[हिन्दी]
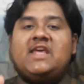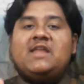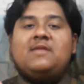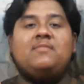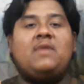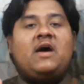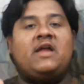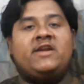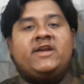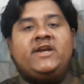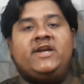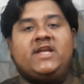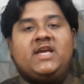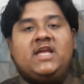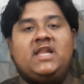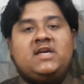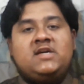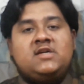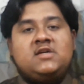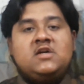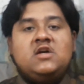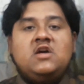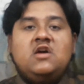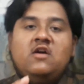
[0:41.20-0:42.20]
इंडियन मार्केट के
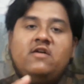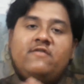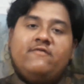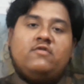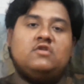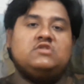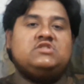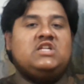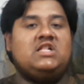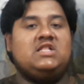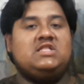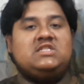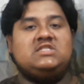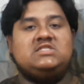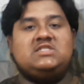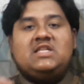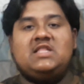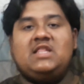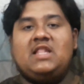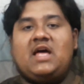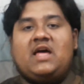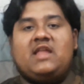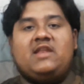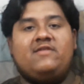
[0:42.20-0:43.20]
लिए वो जल्द से
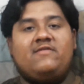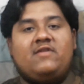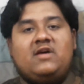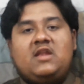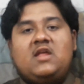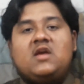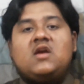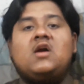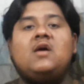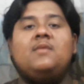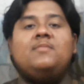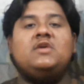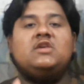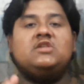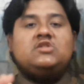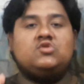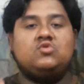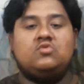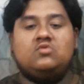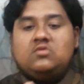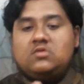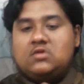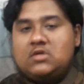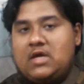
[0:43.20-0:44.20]
जल्द लाने वाले हैं कमिंग
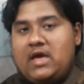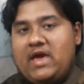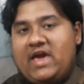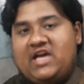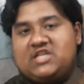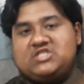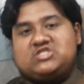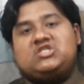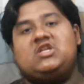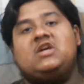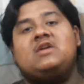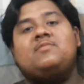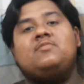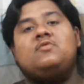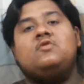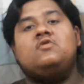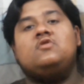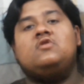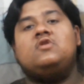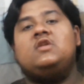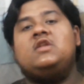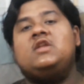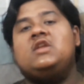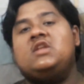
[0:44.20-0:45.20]
सून का हैशटैग भी
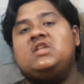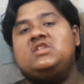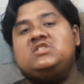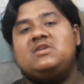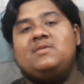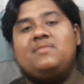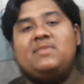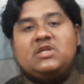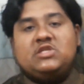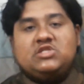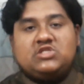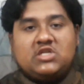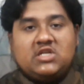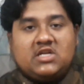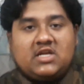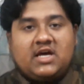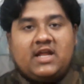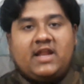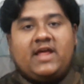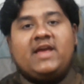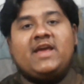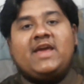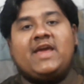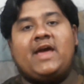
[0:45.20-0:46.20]
उन्होंने नीचे मेंशन
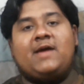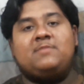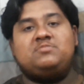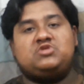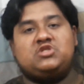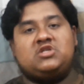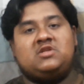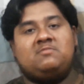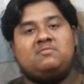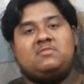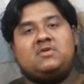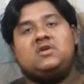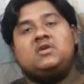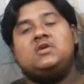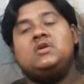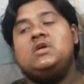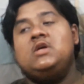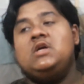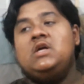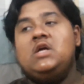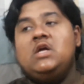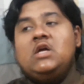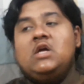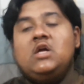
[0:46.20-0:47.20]
करा है कैप्शन में
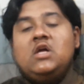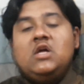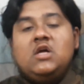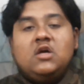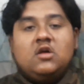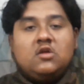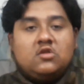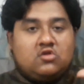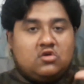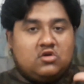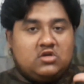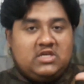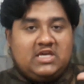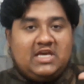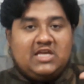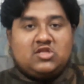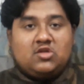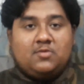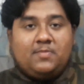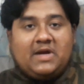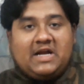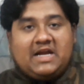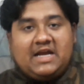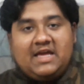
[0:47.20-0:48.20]
तो ये
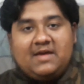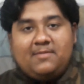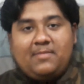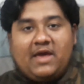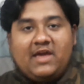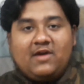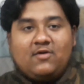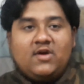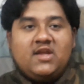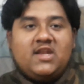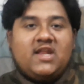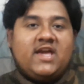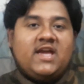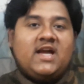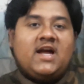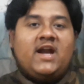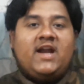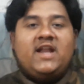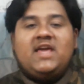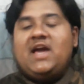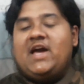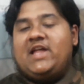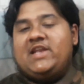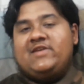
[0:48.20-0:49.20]
तो पक्का है भाई कोई नई
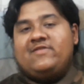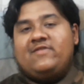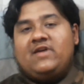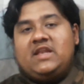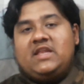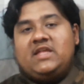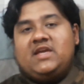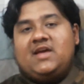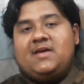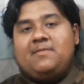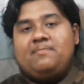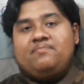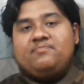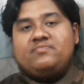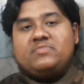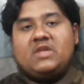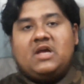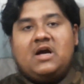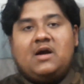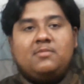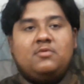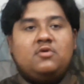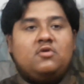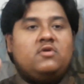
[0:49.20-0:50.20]
गाड़ी आने वाली है
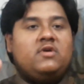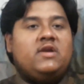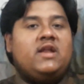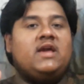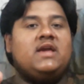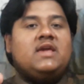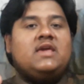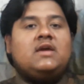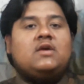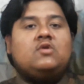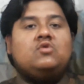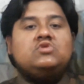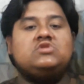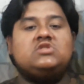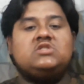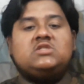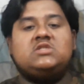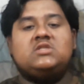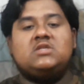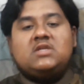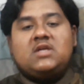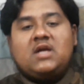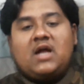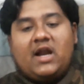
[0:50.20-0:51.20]
अब हुडे की
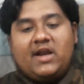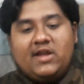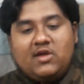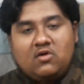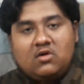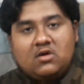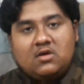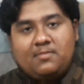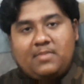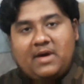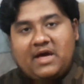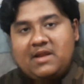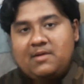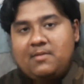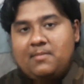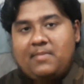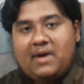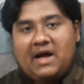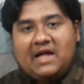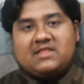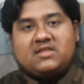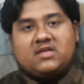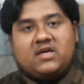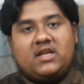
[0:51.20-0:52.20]
कुछ गाड़ियों के बारे
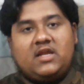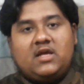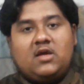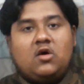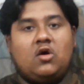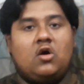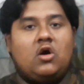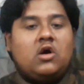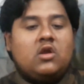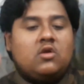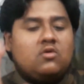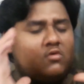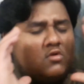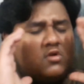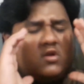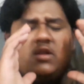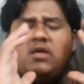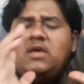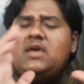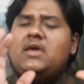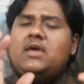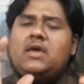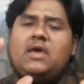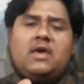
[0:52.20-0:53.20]
में बात करें और
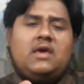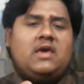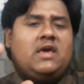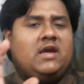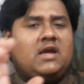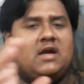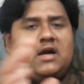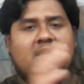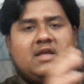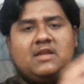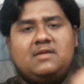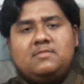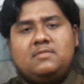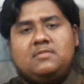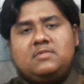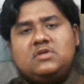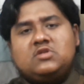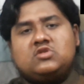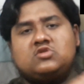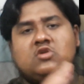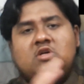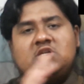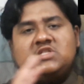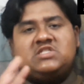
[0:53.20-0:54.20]
उन्होंने एक अगर
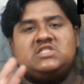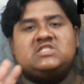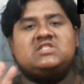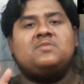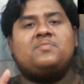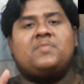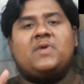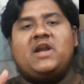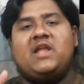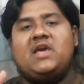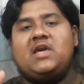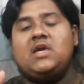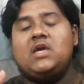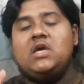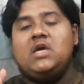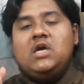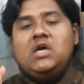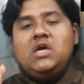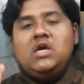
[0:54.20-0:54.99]
इसको अच्छे से पढ़ें